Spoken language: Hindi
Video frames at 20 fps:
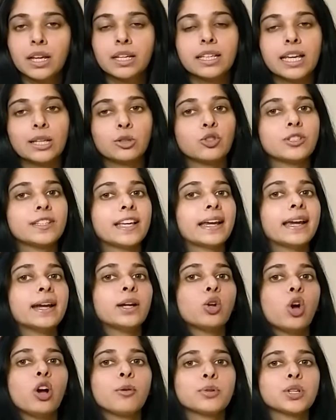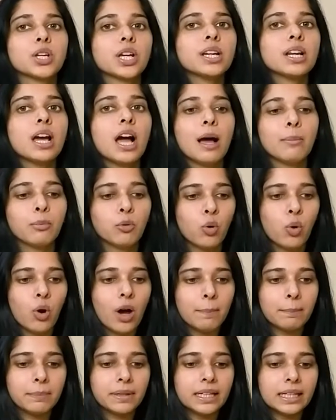या तो सेकेंड ऑप्शन आपको
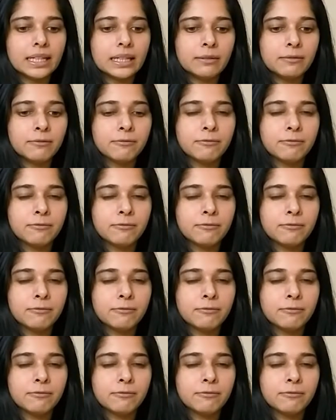अपनी